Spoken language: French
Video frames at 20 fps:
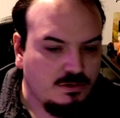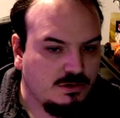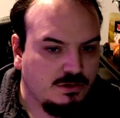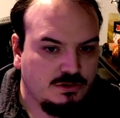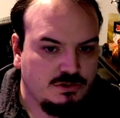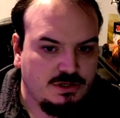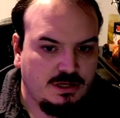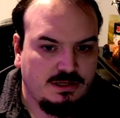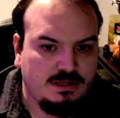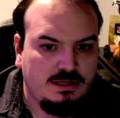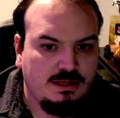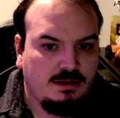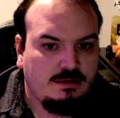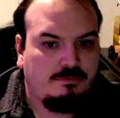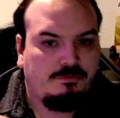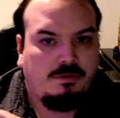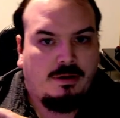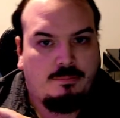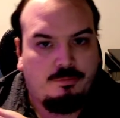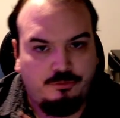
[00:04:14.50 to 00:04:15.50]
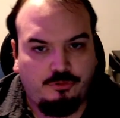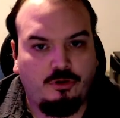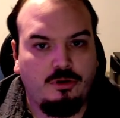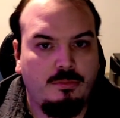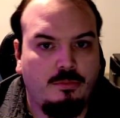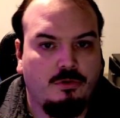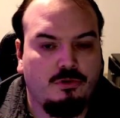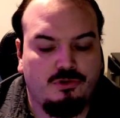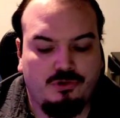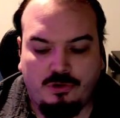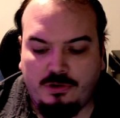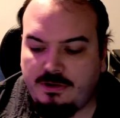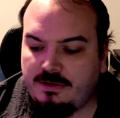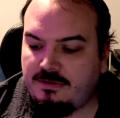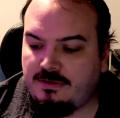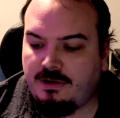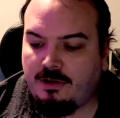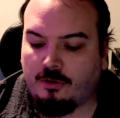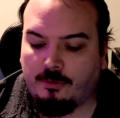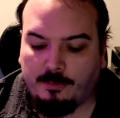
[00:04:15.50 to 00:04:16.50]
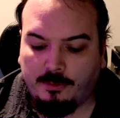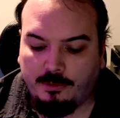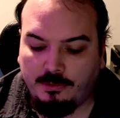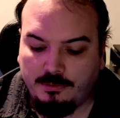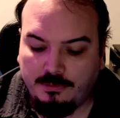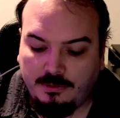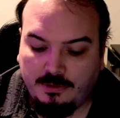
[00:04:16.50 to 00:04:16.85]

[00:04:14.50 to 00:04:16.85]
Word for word: j'ai dit il faut absolument que je lise les romans.